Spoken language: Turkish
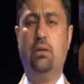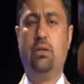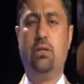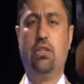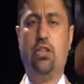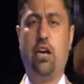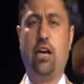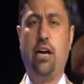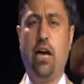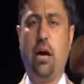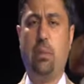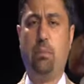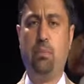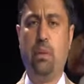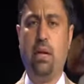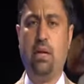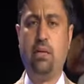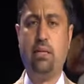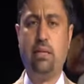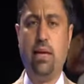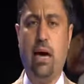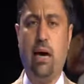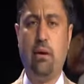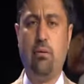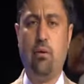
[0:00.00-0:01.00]
Şarapla
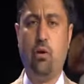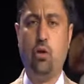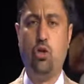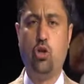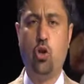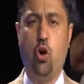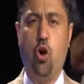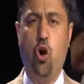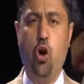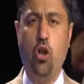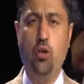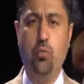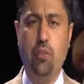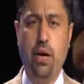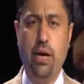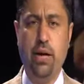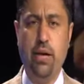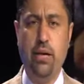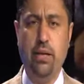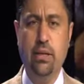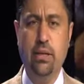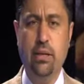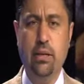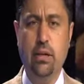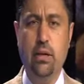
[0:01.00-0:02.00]
sarhoş
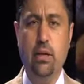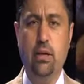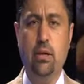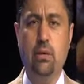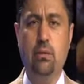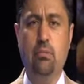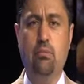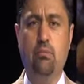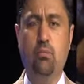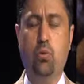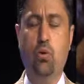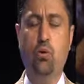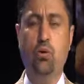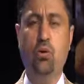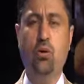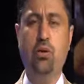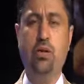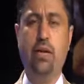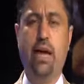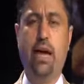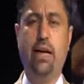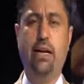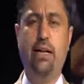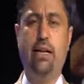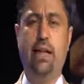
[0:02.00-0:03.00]
olmayın. Bunun
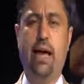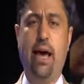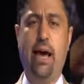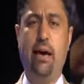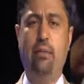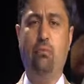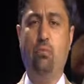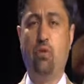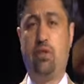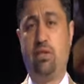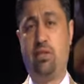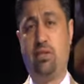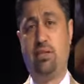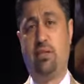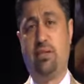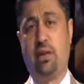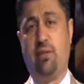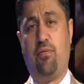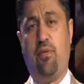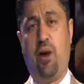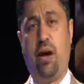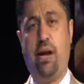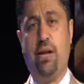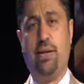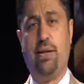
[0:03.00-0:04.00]
yerine bu sizi
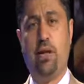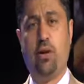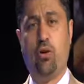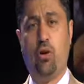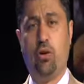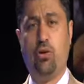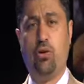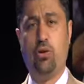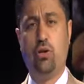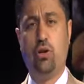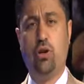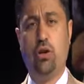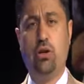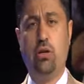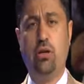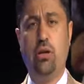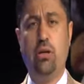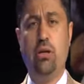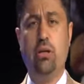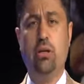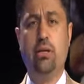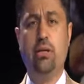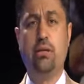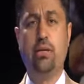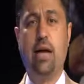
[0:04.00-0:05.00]
sefalete götürür.
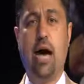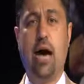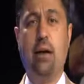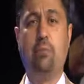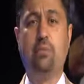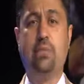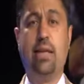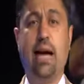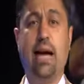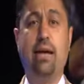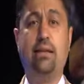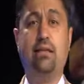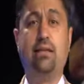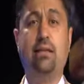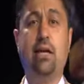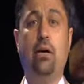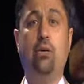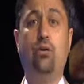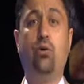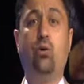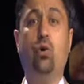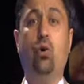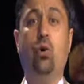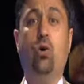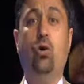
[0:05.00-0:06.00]
Tam tersine
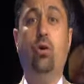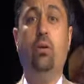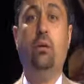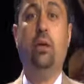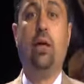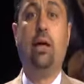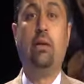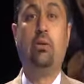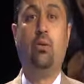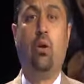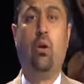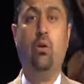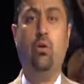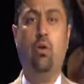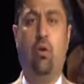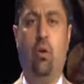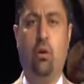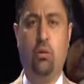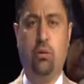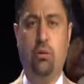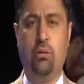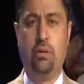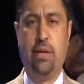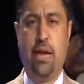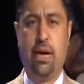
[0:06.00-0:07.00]
ruhla dolu
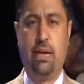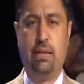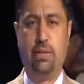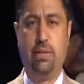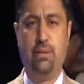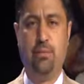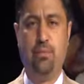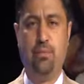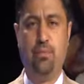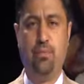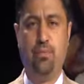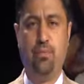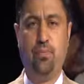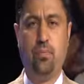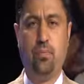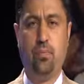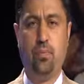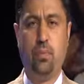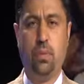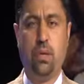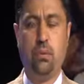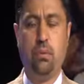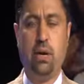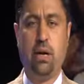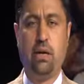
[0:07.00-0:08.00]
olun der.
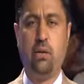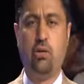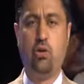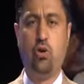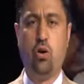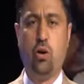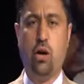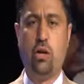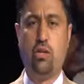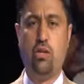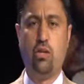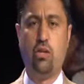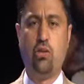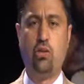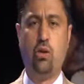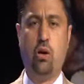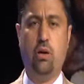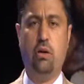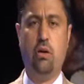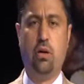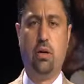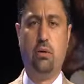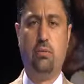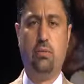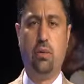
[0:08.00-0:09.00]
Bakın çok açık
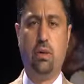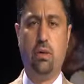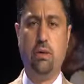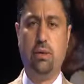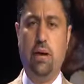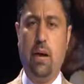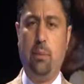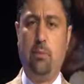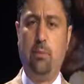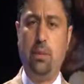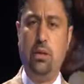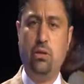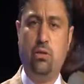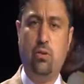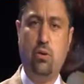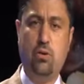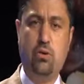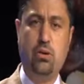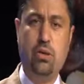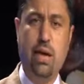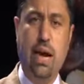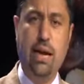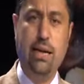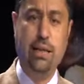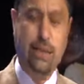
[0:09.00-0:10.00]
söylüyorum. Rabbin
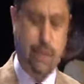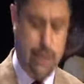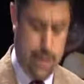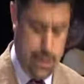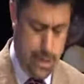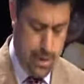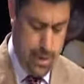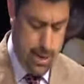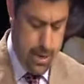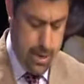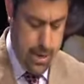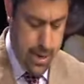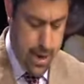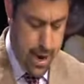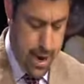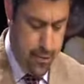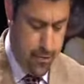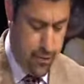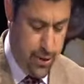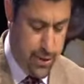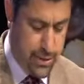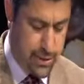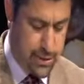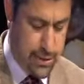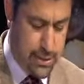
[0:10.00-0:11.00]
sözü der ki
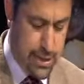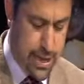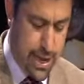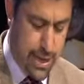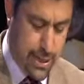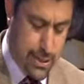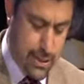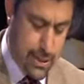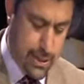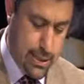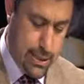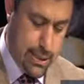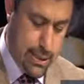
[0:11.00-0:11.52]
Efesliler